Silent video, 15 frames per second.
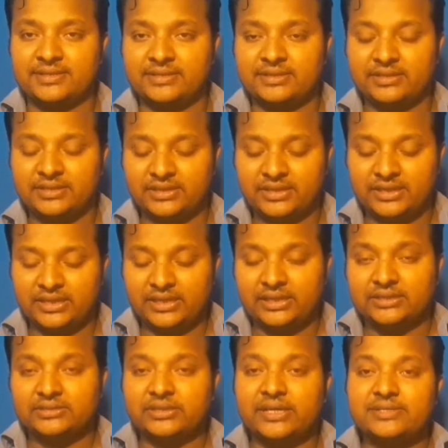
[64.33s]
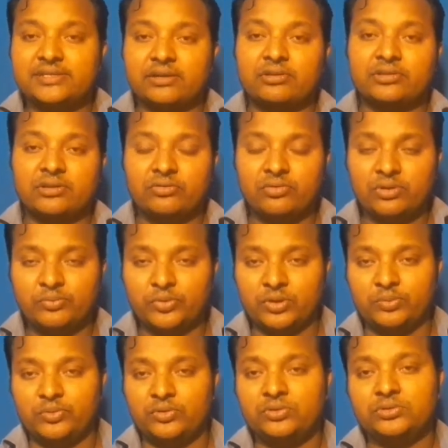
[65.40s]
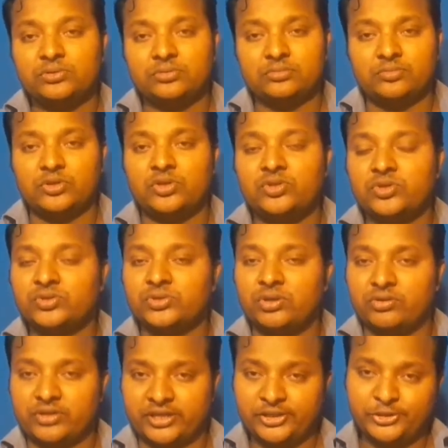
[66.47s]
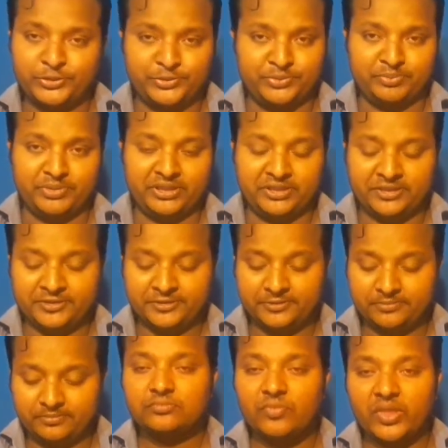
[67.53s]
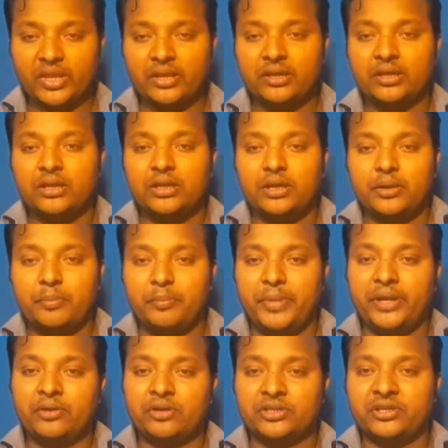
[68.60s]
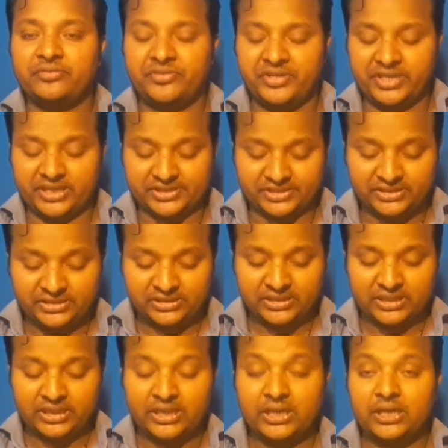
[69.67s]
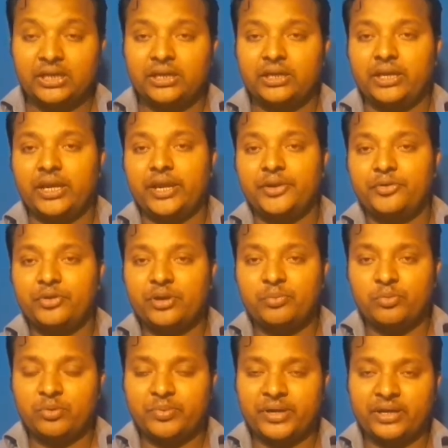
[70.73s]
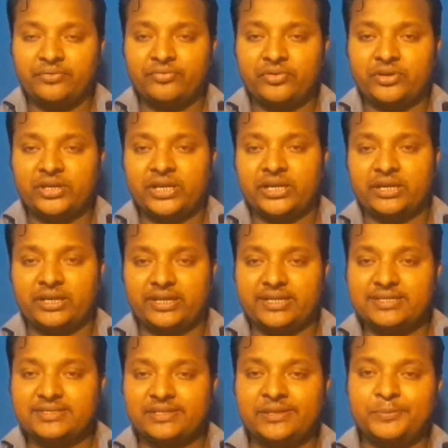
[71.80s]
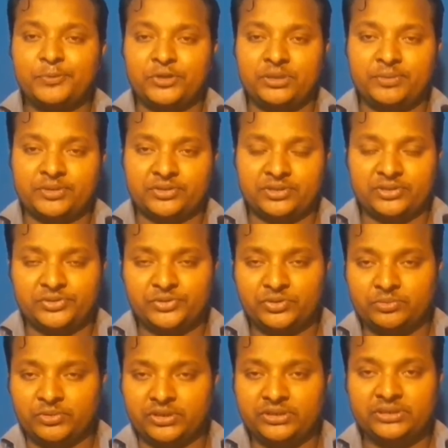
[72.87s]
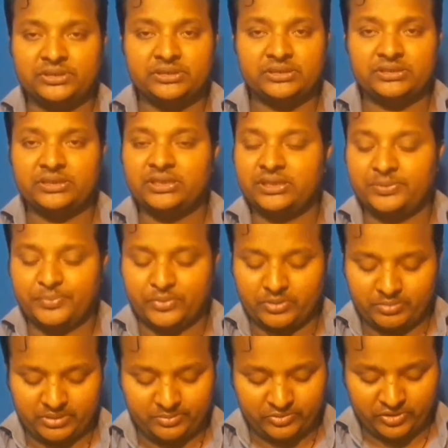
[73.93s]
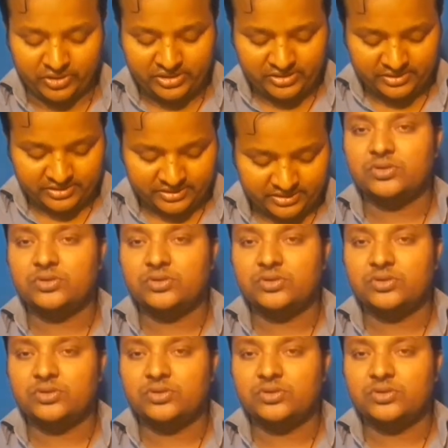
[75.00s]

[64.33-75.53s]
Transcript: আছে তাই যে কথাগুলো বলবো মনোযোগ সহকারে শুনবেন মেন কথায় ফিরে আসি অ্যান্ড্রয়েড মোবাইল ফোনের এলসিডি পরিবর্তনের সময় কি কি প্রবলেম হয়